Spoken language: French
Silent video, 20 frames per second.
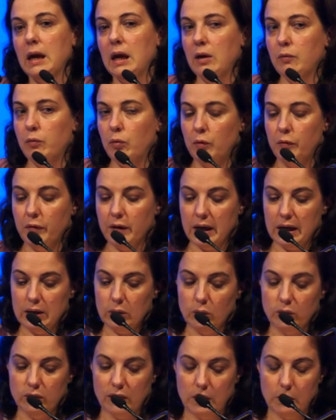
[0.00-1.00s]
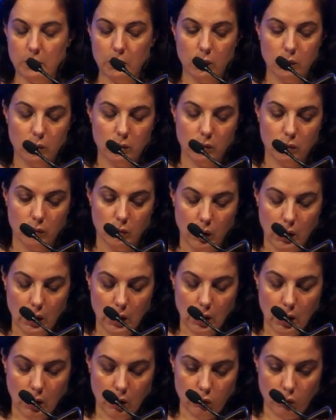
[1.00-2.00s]
Et vous le verrez notamment euh,
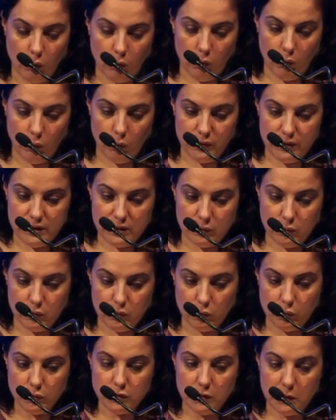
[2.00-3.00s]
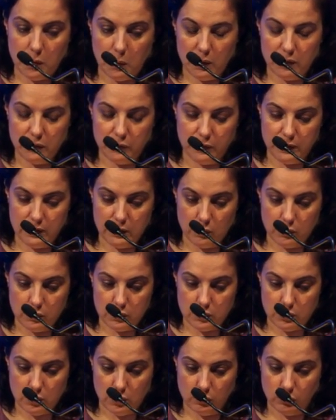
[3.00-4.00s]
dans la discussion sur la loi de
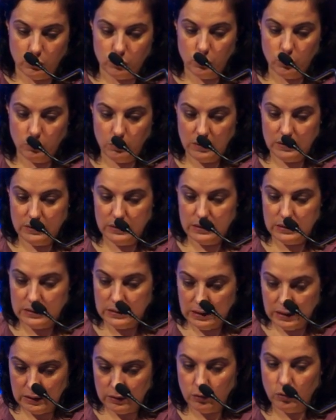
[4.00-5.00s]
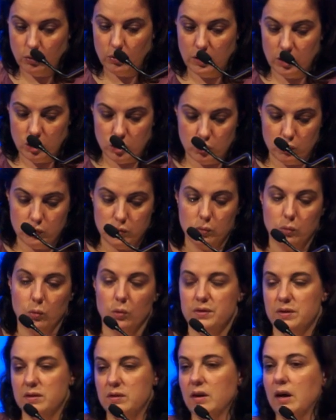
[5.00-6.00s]
finances euh, de 2017 que les choses ont
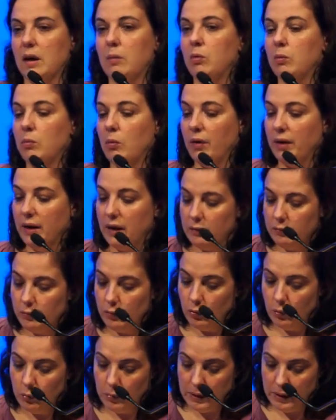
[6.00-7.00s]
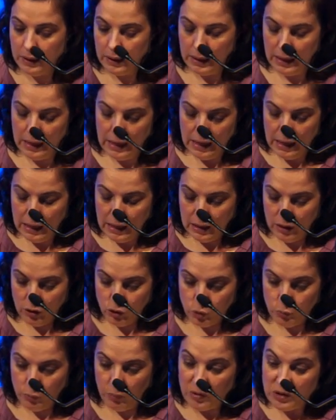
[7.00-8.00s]
considérablement évolué. Et
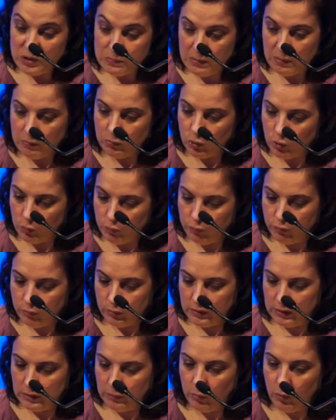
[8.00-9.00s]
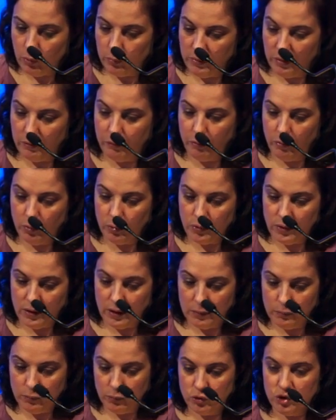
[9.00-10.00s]
je pense même que pour une des premières fois, on
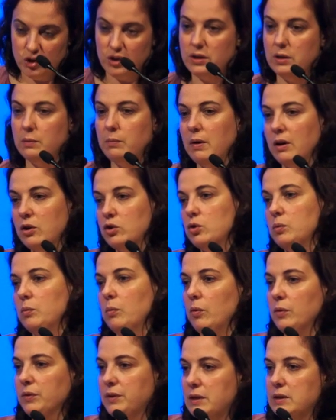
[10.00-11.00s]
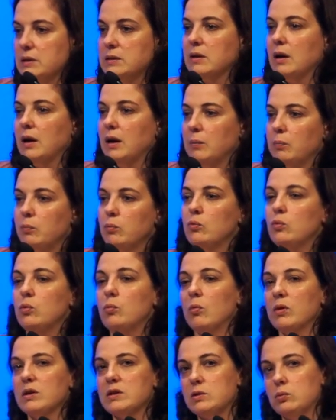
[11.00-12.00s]
aura un budget d'hébergement qui sera beaucoup
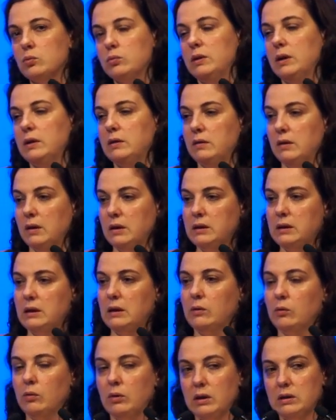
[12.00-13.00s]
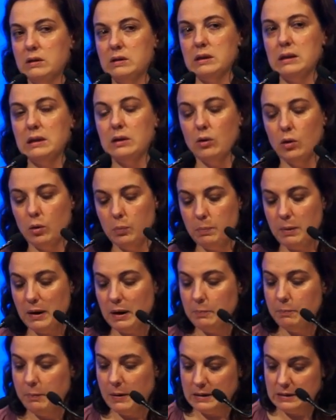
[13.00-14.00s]
moins sous-dété qu'il ne l'était par
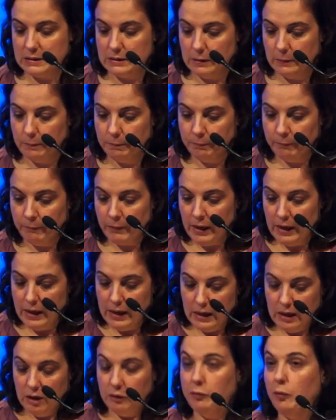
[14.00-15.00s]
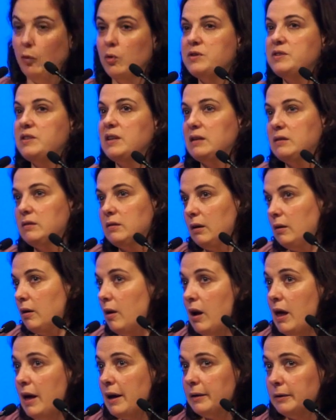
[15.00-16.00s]
le passé. Il faut aussi être très
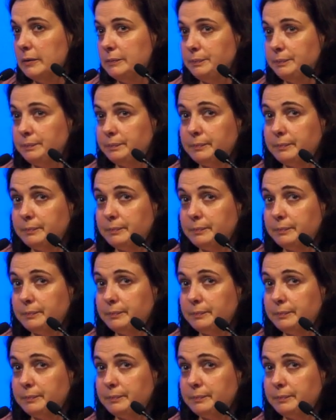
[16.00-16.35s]
clair.